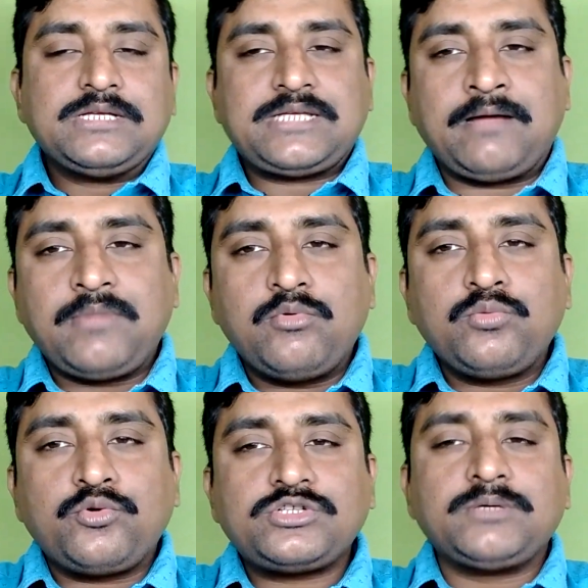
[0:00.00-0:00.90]

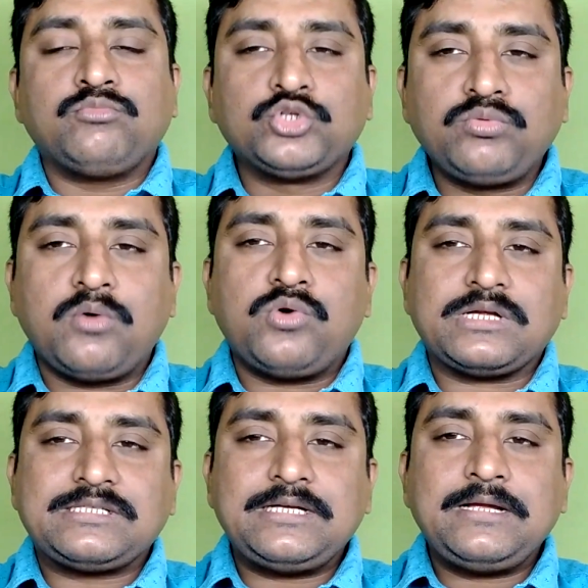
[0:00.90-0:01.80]
শ্যামবাবুর পোস্টে মধুবাবু
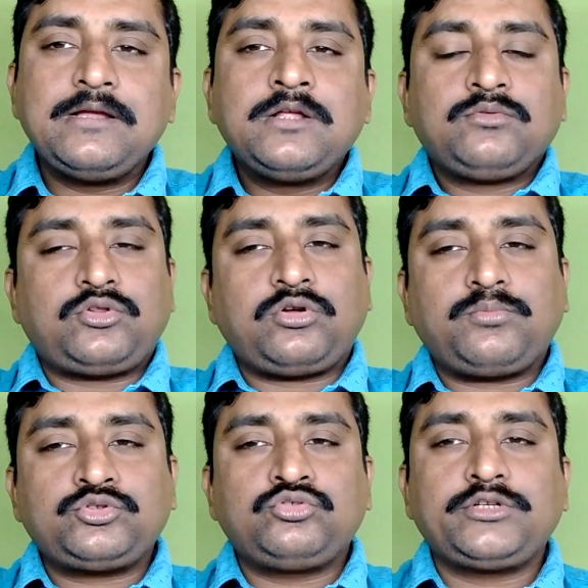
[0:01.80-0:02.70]
আসছে ততক্ষণ
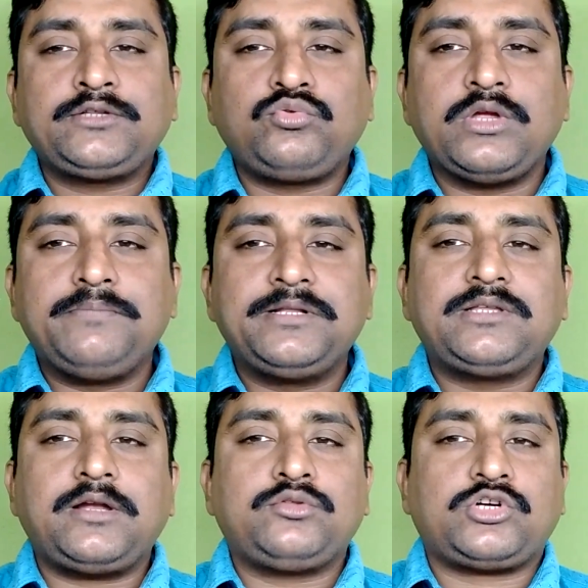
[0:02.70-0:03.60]
পর্যন্ত কিন্তু ওই
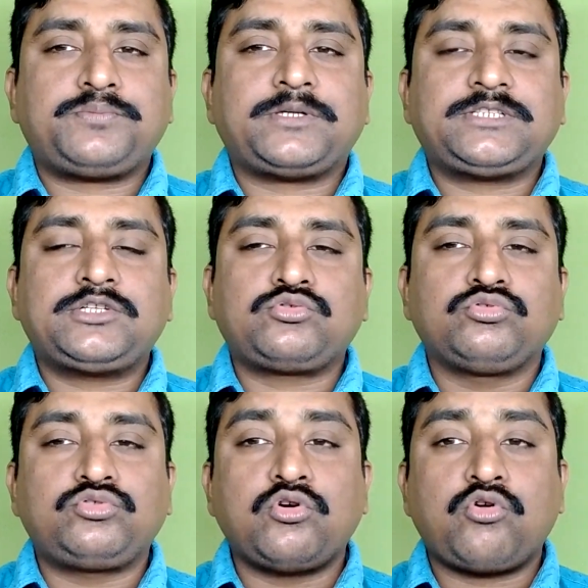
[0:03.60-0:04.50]
বিদ্যালয়ে দশ পার্সেন্ট
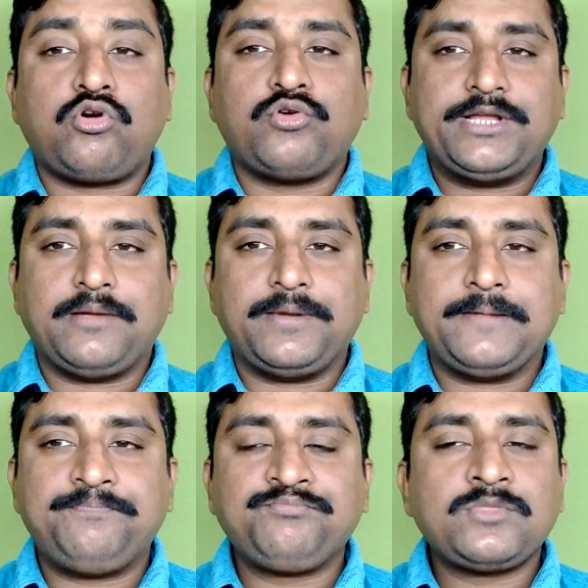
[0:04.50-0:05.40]
সূত্র ল হয়ে যাবে
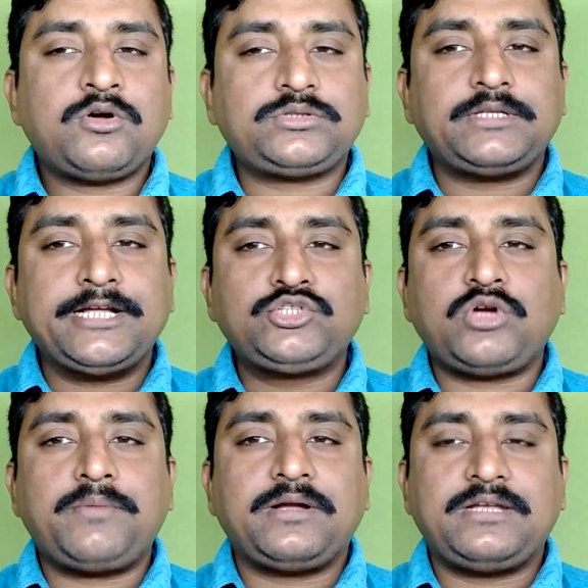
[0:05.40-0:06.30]
অর্থাৎ
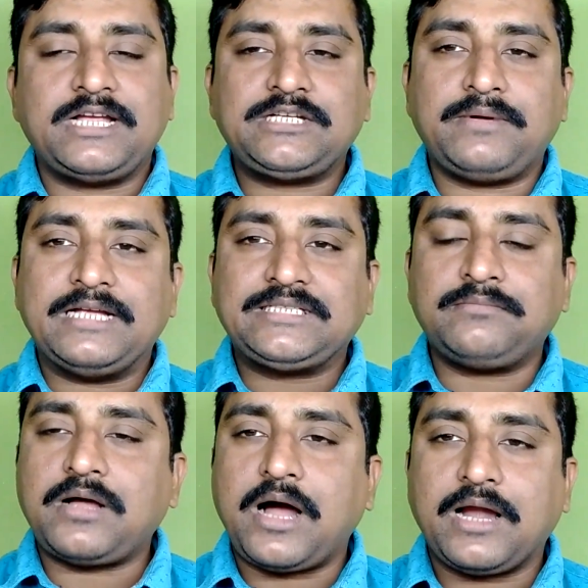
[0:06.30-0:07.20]
এইচওই বা টিআইসি বা
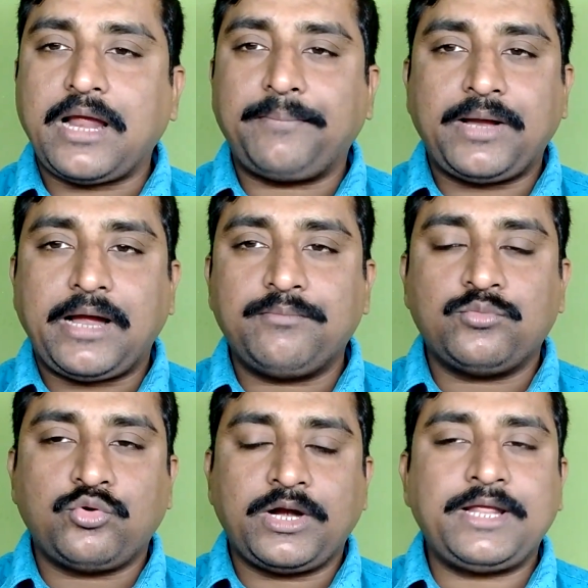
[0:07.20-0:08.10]
এইচএম HM আর
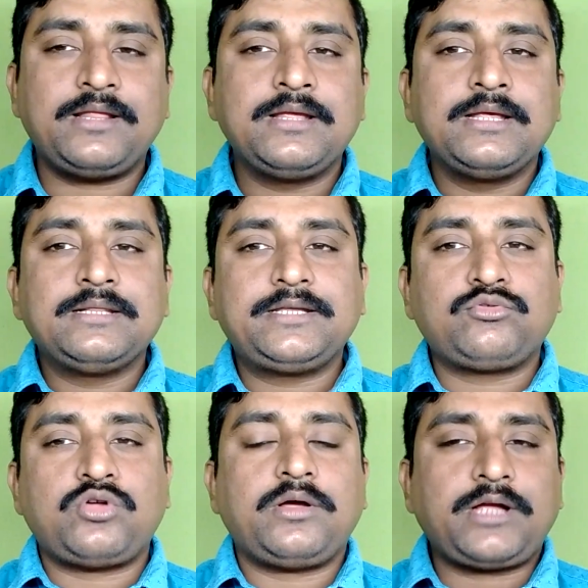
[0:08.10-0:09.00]
ওখানে ঠিক
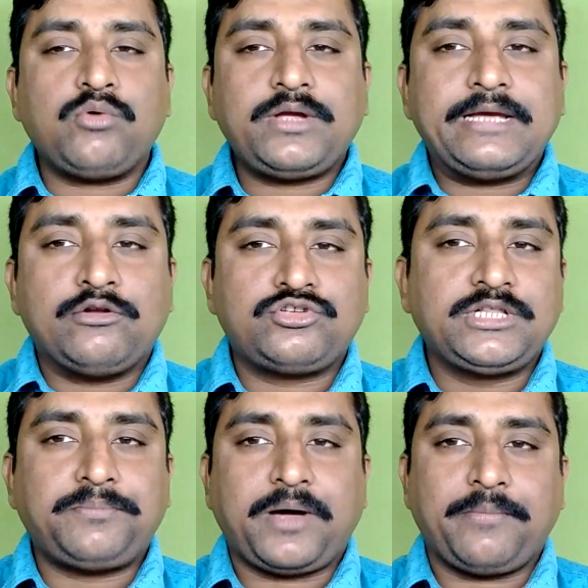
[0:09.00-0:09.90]
কোনো কাউকে এনওসি
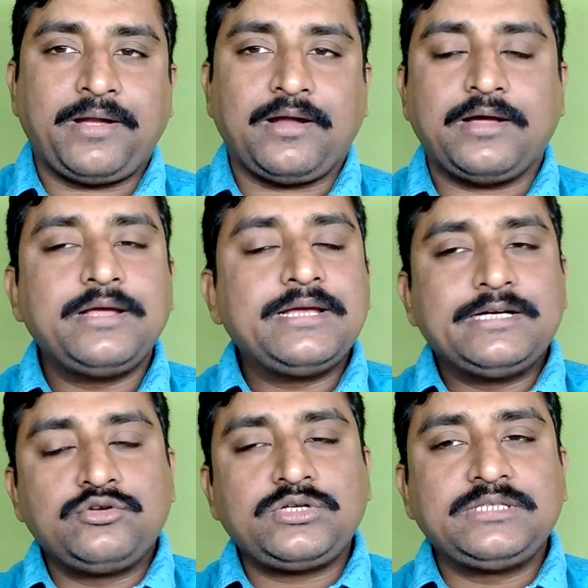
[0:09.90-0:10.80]
দিতে পারবেন না
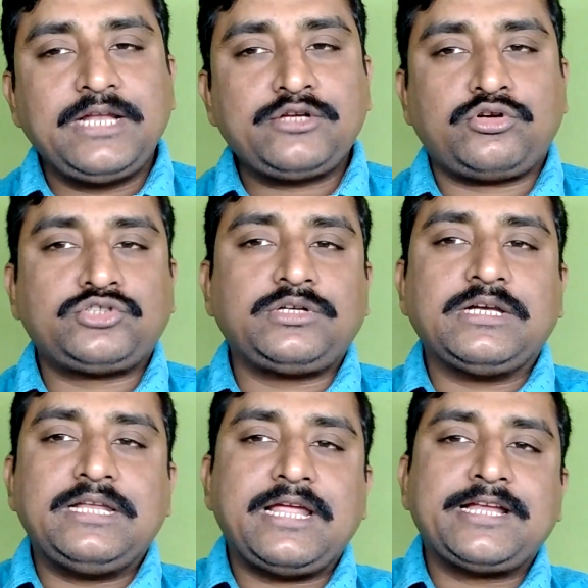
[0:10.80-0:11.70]
এনওসি দিলেই সঙ্গে সঙ্গে
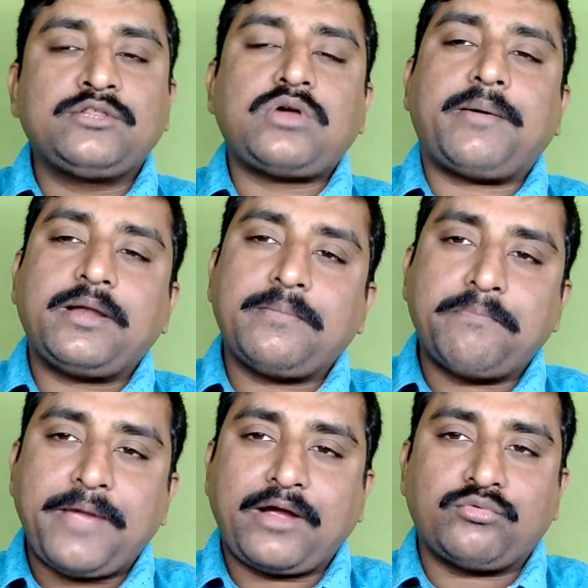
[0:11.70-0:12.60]
ডিআই কিন্তু আবার
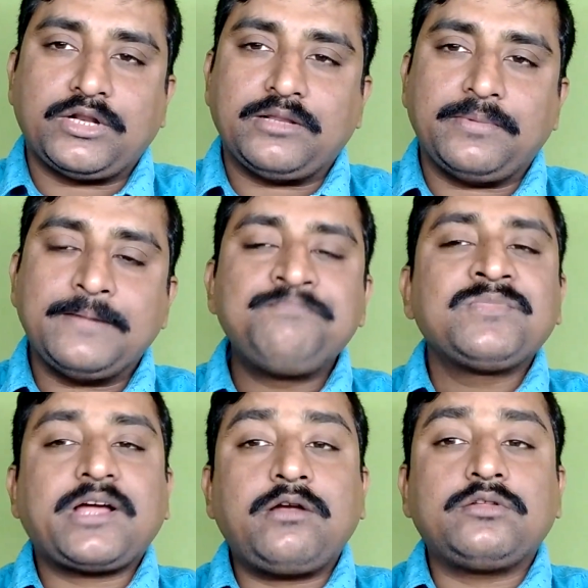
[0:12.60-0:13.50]
ব্যাক করে দেবে
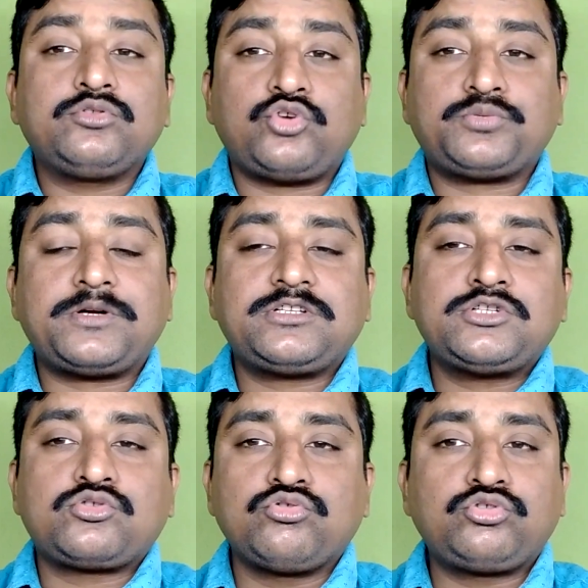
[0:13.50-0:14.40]
কারণ দশ
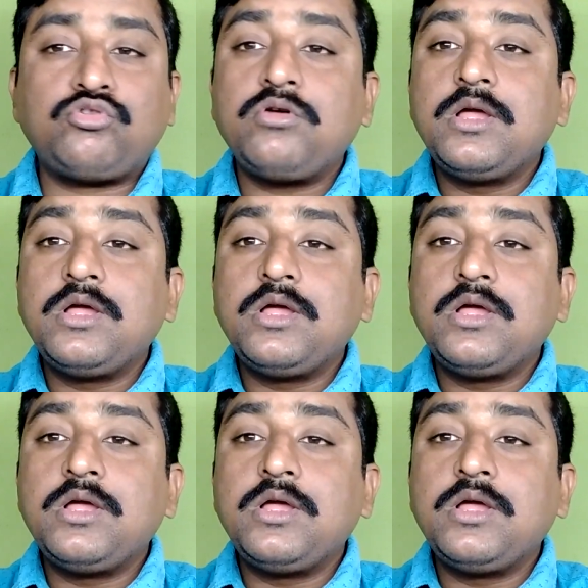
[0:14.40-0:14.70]
পার্সেন্ট সূত্র